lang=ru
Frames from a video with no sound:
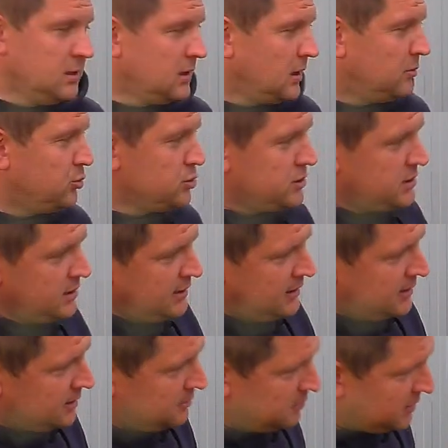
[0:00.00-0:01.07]
Итак,
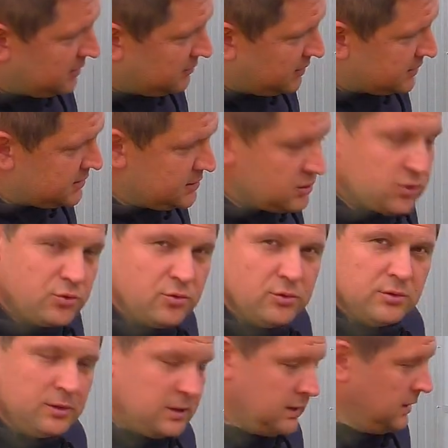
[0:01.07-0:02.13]
пустили мы водичку,
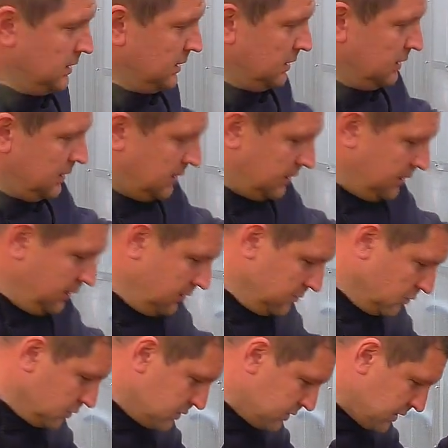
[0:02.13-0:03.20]
а, и
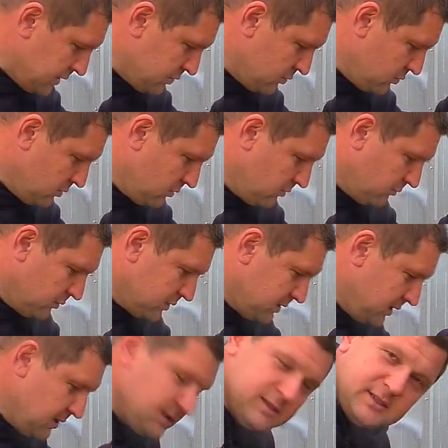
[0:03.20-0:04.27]
вот сразу вот
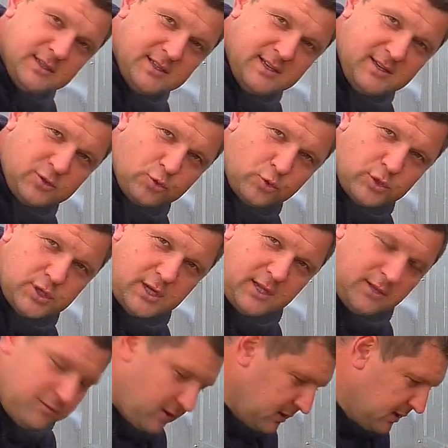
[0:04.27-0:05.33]
здесь
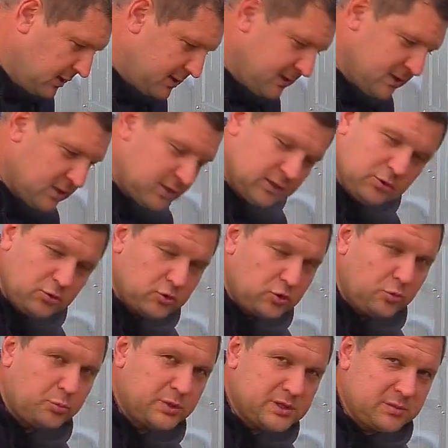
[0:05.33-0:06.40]
зажурчала вода, слышно то,
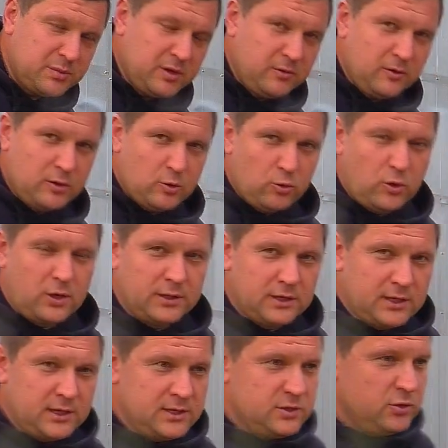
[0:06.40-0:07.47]
что по змеевику
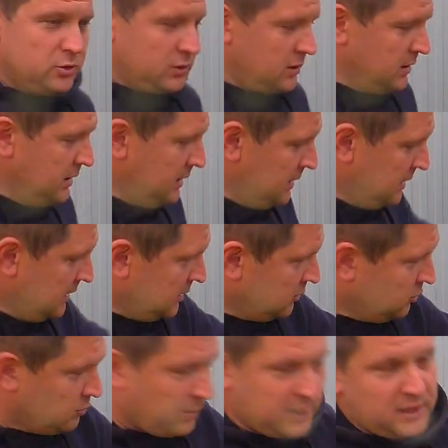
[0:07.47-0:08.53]
она идет,
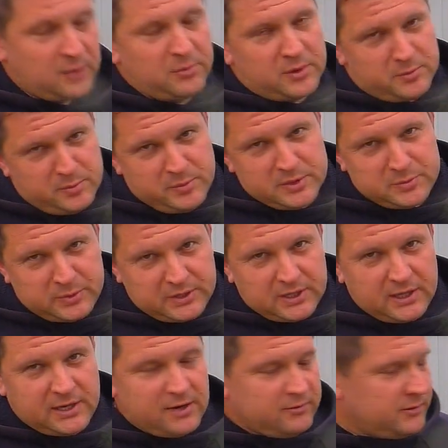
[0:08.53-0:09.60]
ну, пока мы без
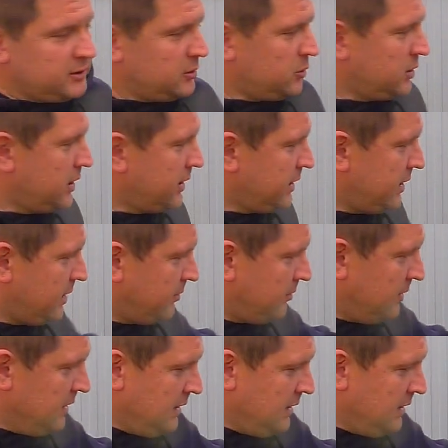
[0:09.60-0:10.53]
подогрева ее гоняем.